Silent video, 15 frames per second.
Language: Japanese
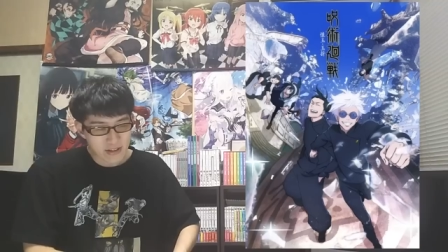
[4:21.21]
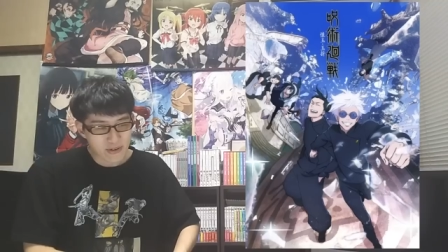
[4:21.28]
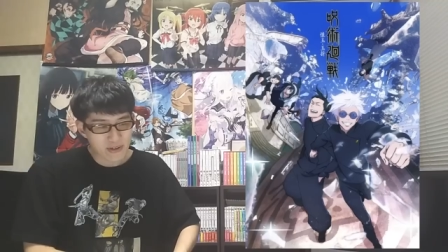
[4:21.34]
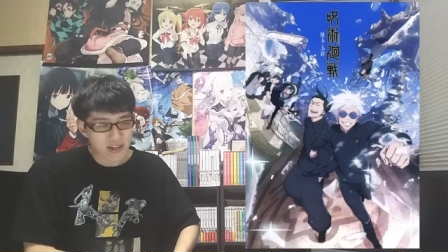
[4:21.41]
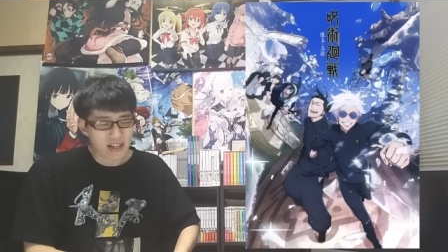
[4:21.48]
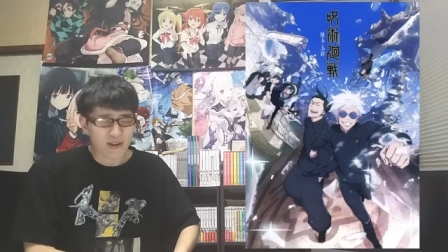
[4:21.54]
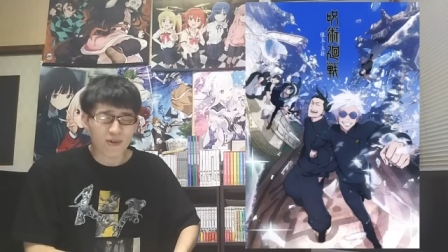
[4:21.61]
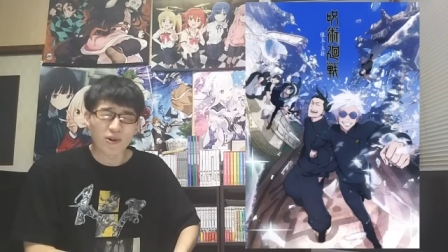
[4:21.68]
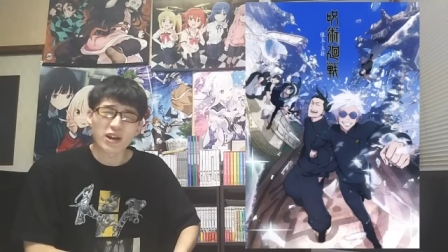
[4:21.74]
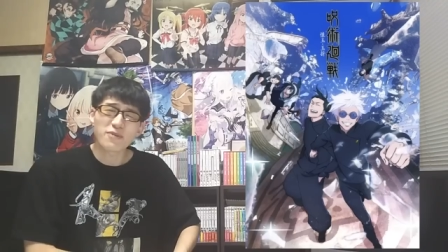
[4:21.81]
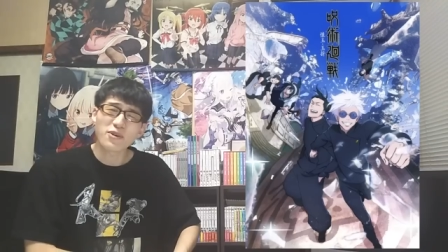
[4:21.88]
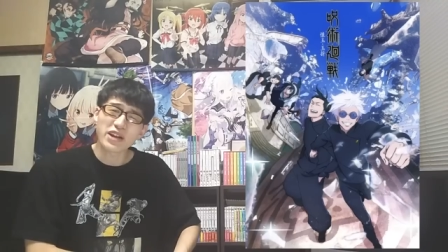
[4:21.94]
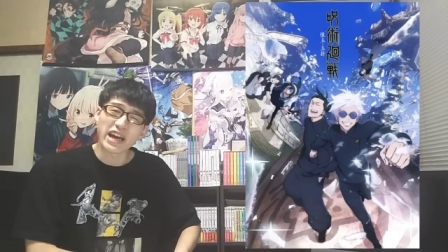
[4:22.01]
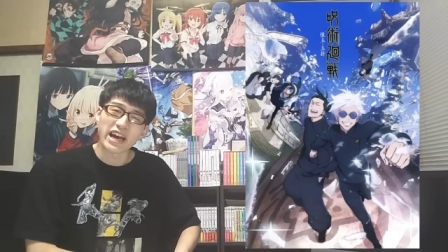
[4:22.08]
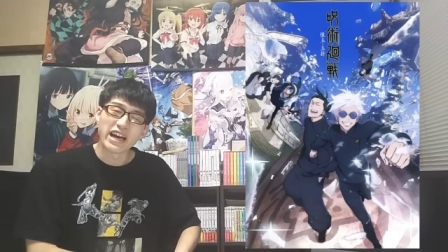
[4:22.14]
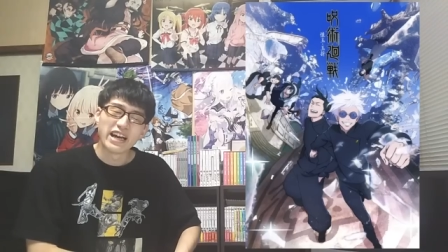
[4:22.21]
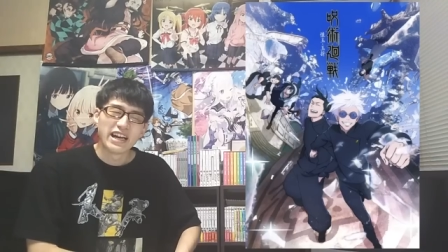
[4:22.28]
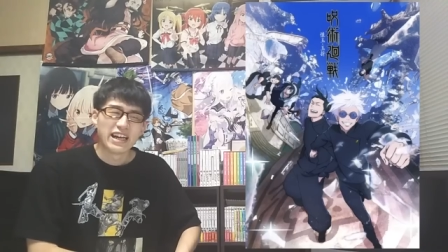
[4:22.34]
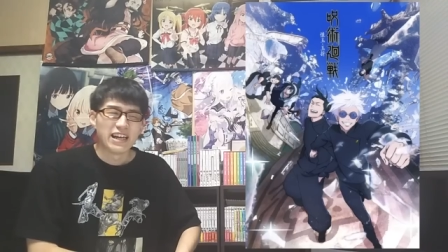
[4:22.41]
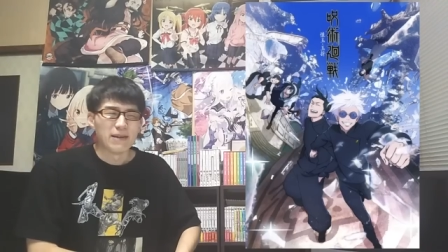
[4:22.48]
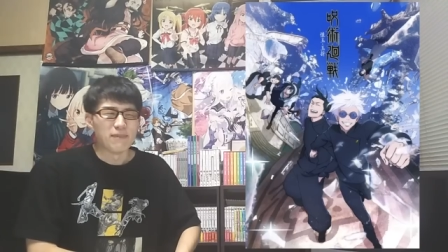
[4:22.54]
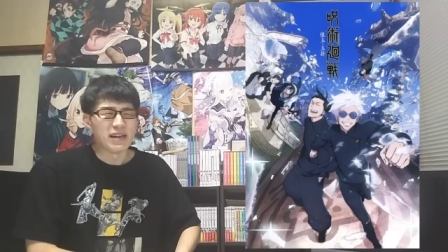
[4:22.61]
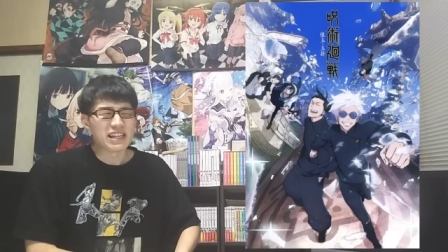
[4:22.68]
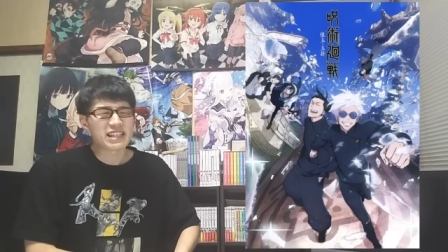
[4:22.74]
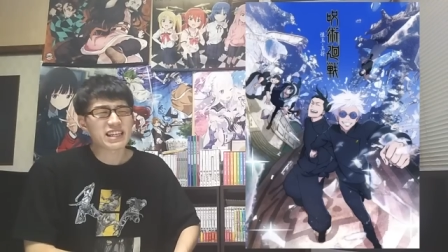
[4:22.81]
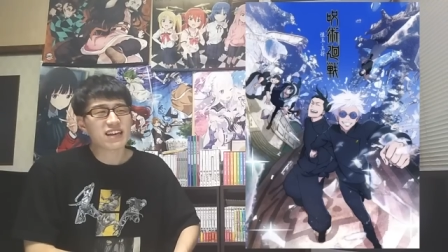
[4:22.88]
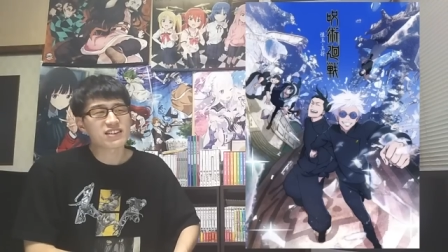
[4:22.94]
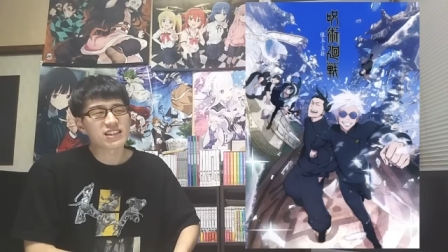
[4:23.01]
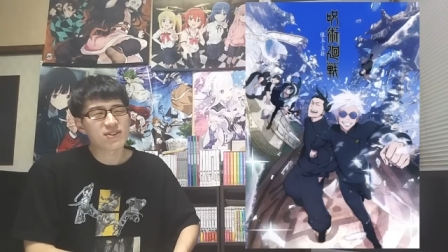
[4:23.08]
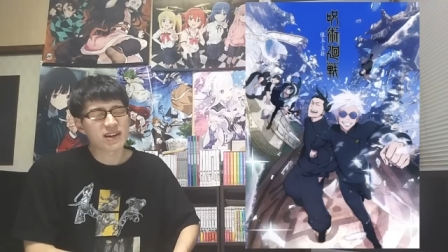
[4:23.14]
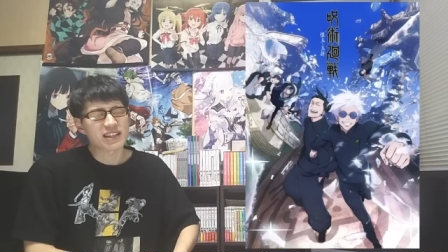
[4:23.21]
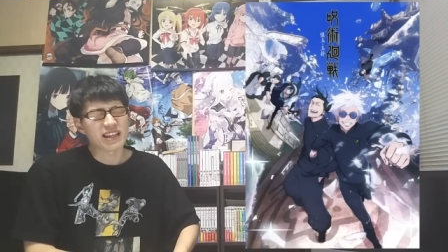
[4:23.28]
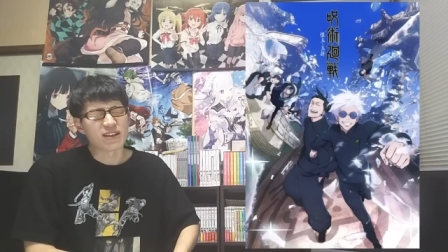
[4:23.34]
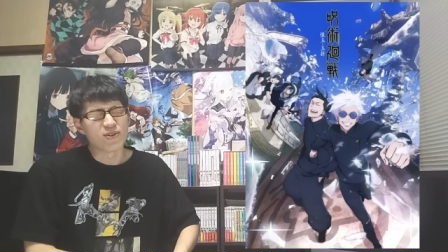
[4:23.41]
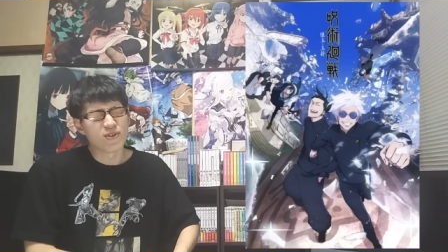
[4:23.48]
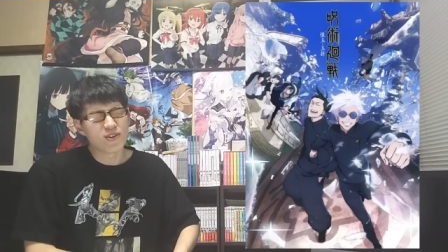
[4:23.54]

いう中でこれもねめちゃくちゃ良かったの。